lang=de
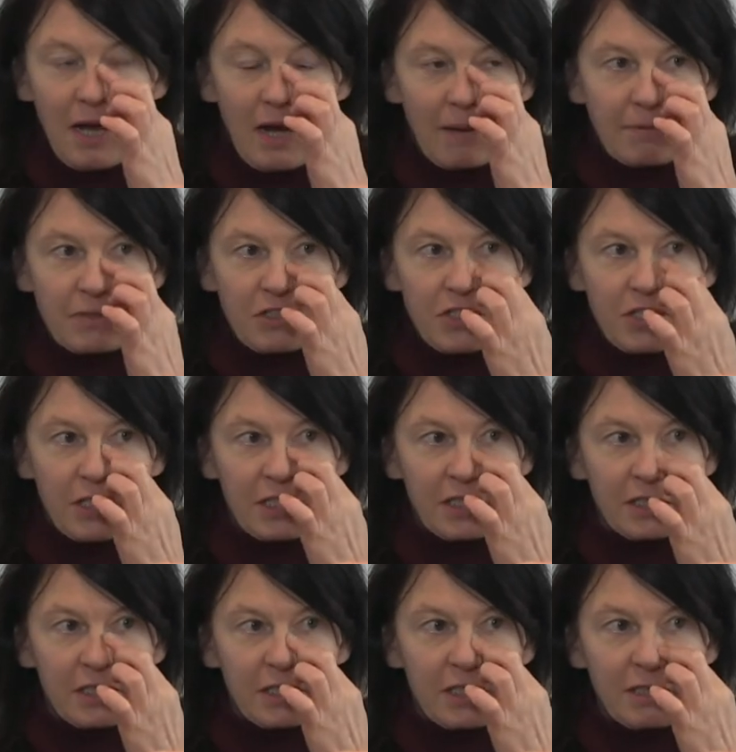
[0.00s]
Aber
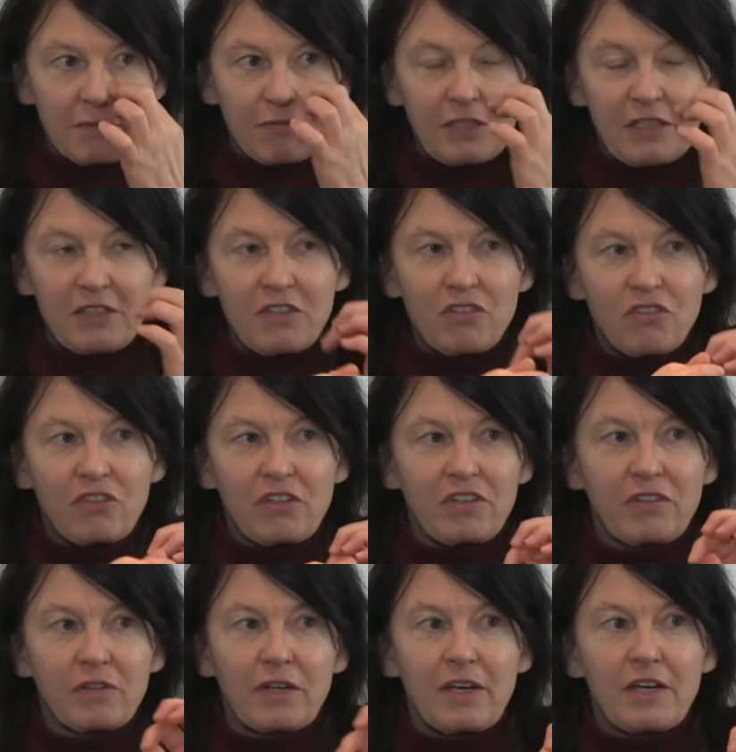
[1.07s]
Geschichten, vielleicht ist
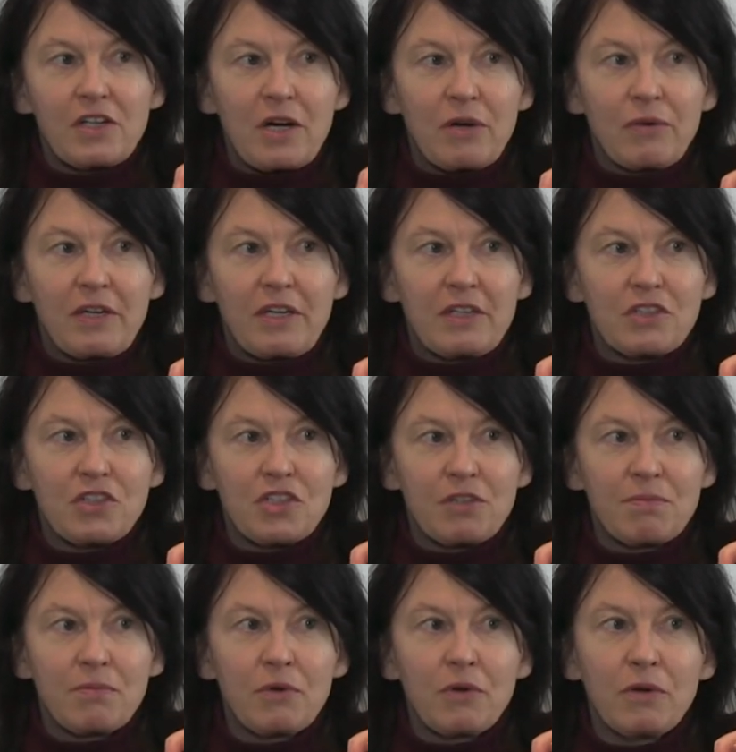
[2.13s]
das sogar auch
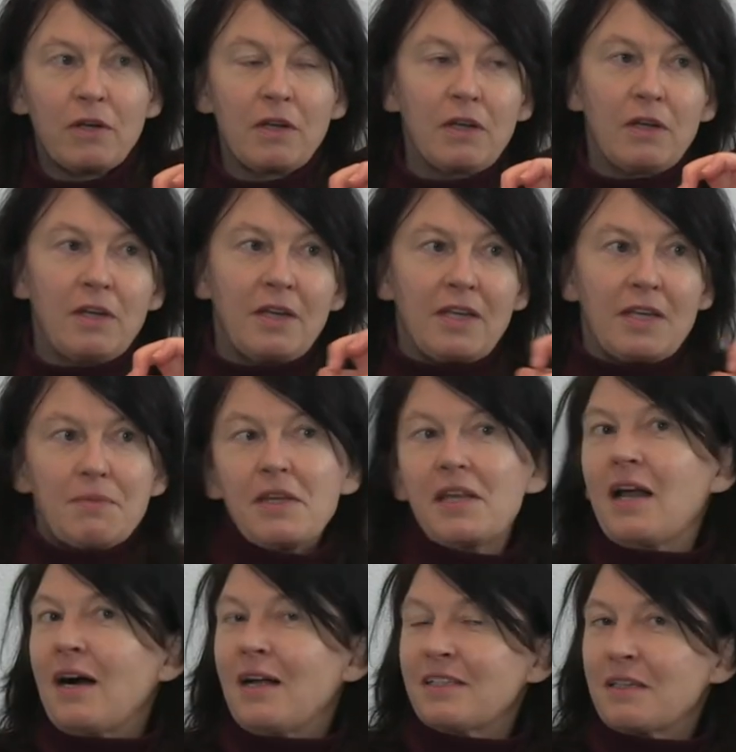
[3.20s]
erst mal in einem
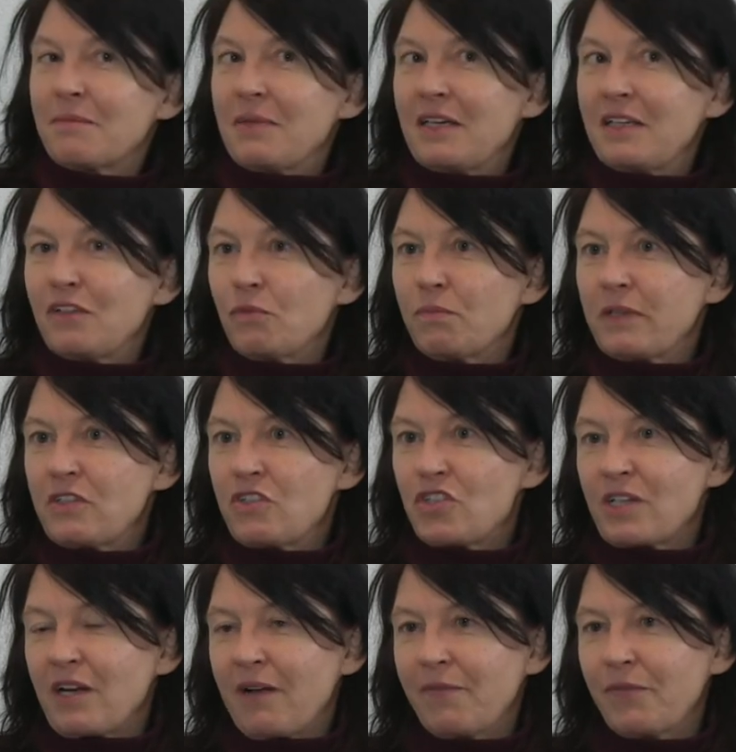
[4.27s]
alten Medium
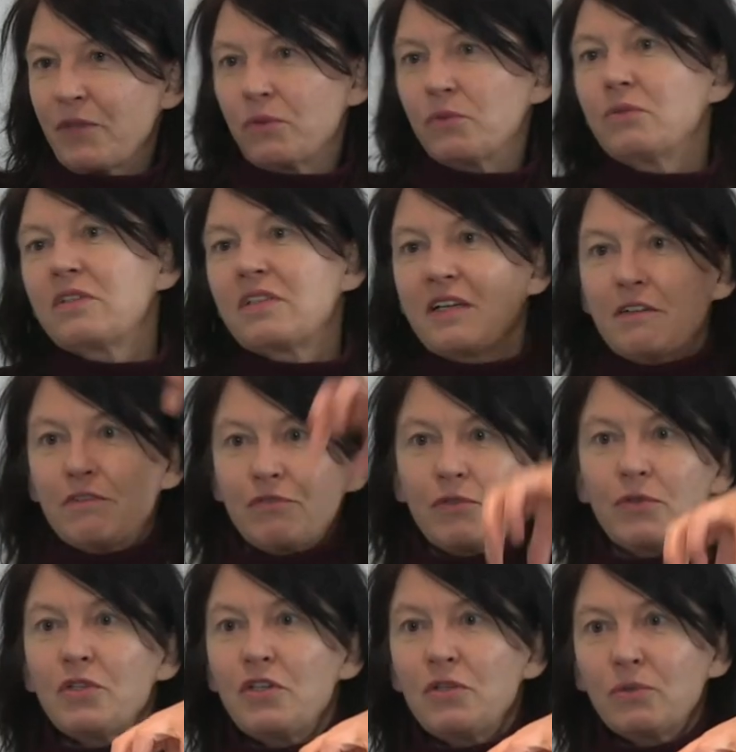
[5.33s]
entstanden und dann
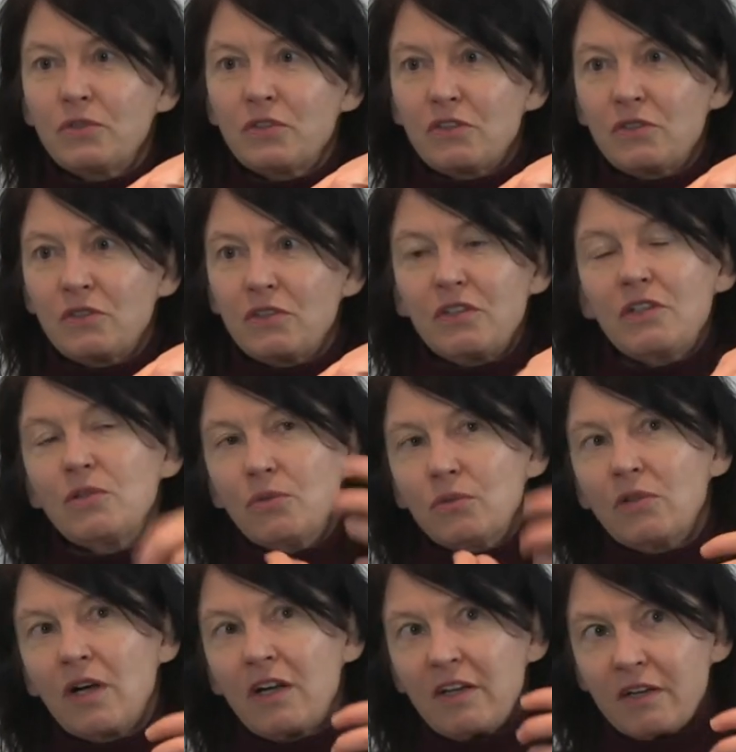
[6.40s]
von Newt
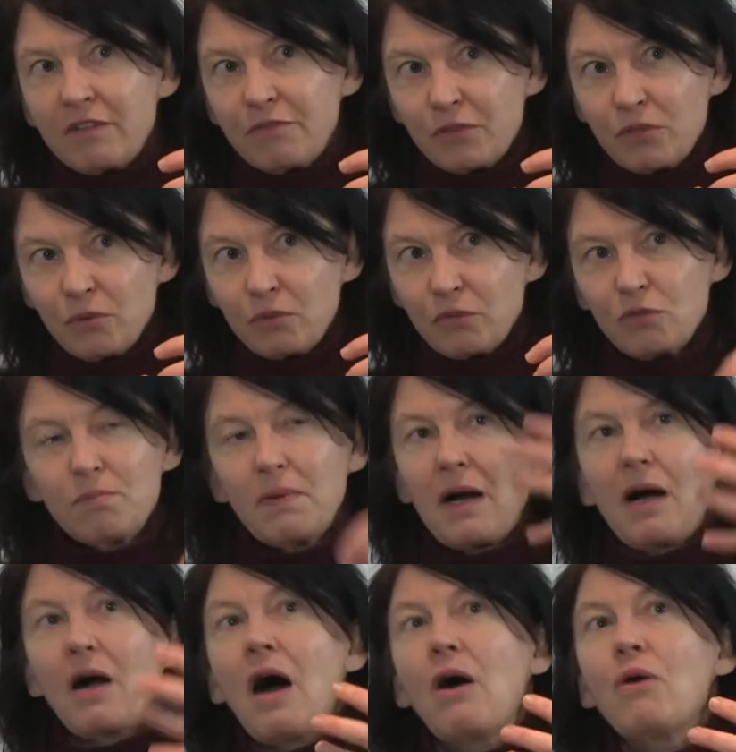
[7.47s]
äh, von YouTube
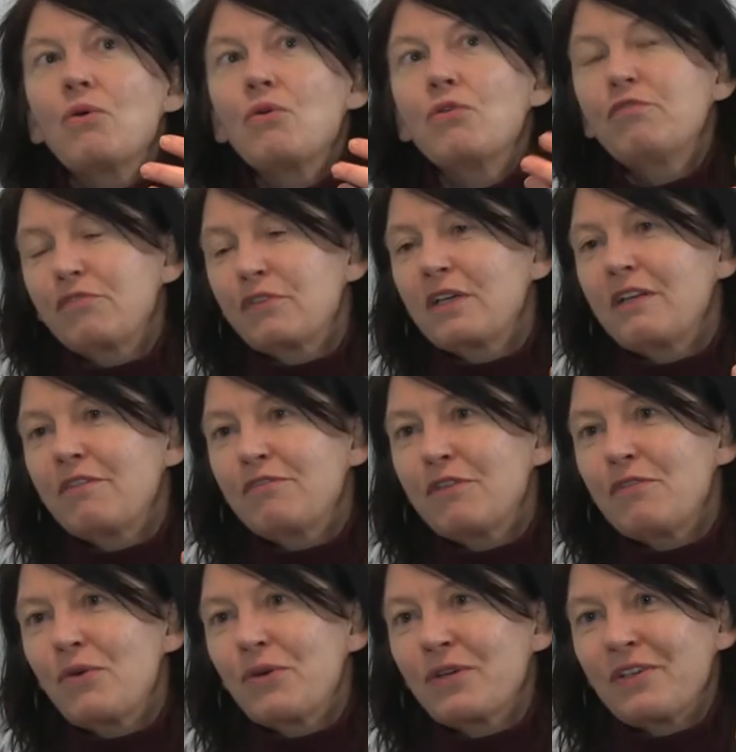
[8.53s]
auch
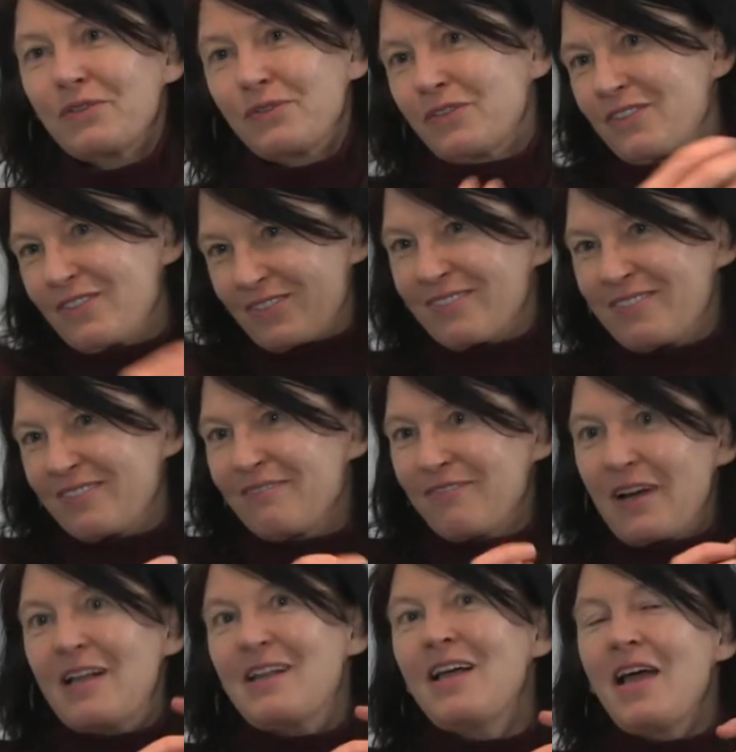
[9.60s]
aufgegriffen worden. Und
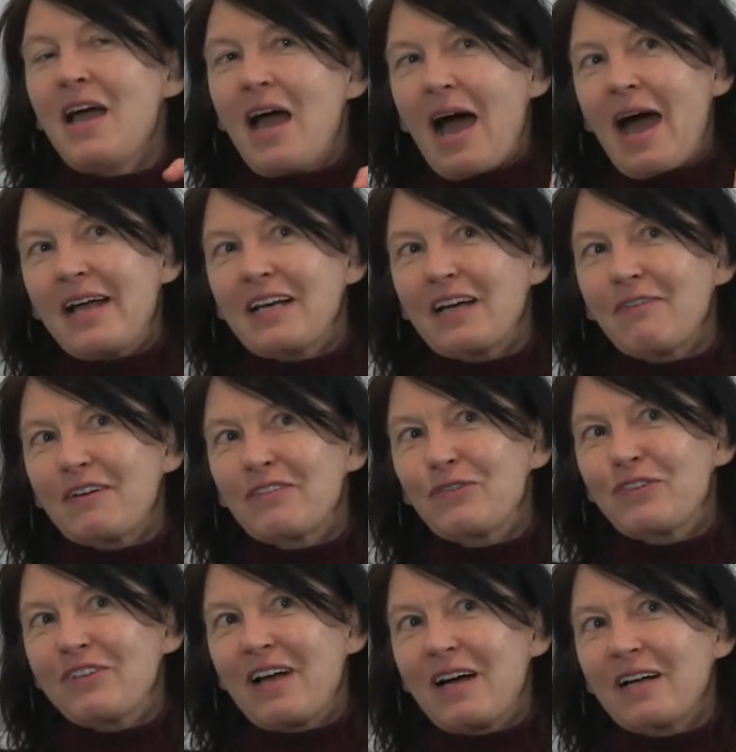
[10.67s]
weil eigentlich, was
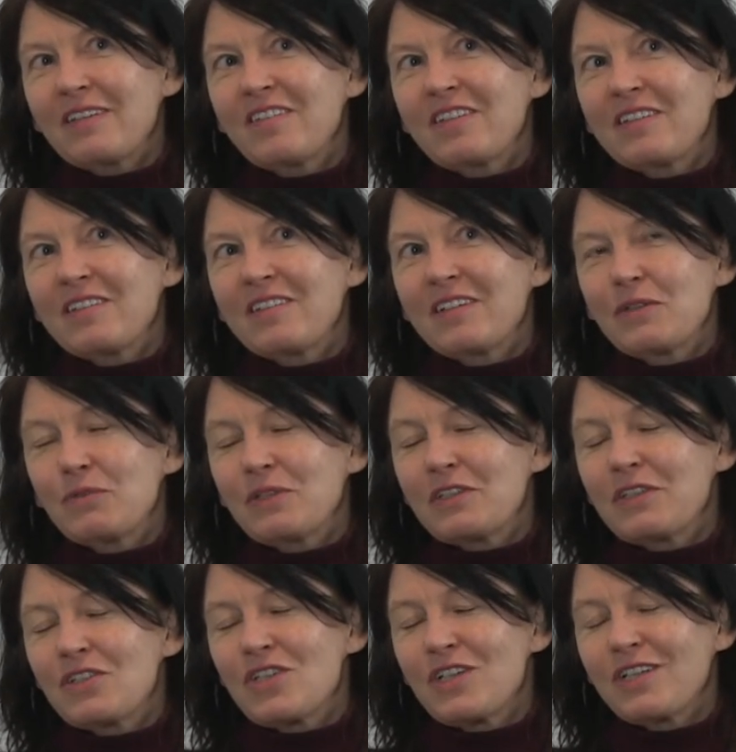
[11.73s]
uns ja anzieht, sind
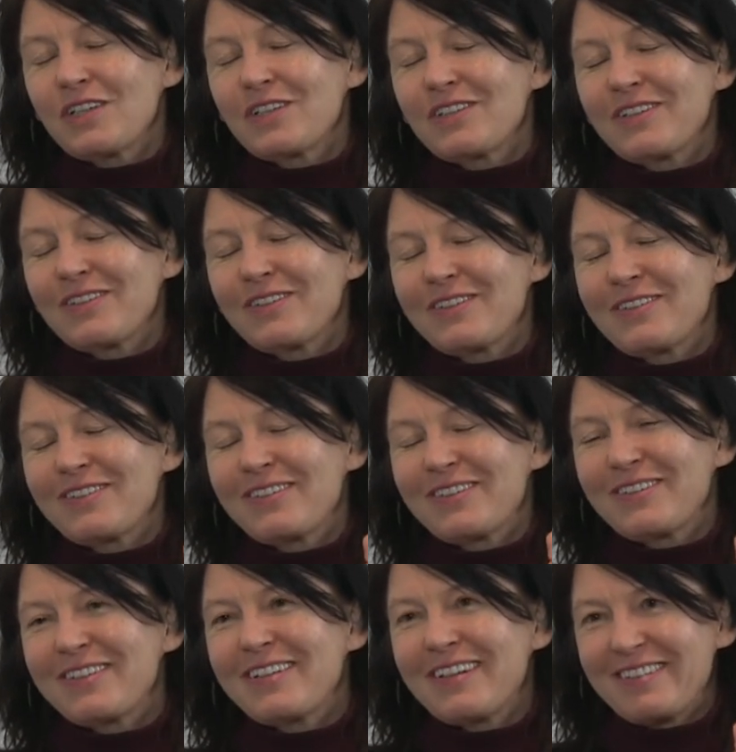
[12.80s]
gute Geschichten.
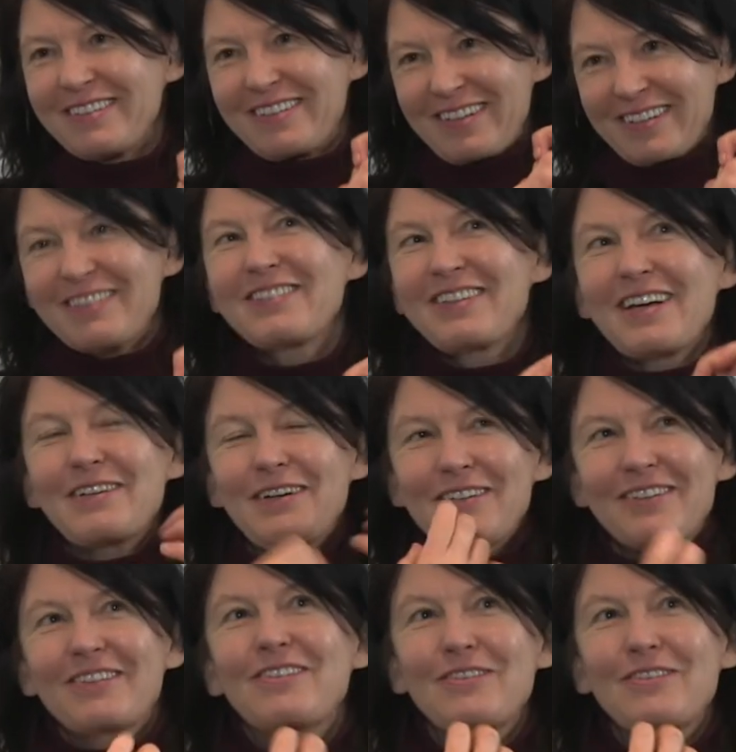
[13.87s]
also, also sagen wir mal, die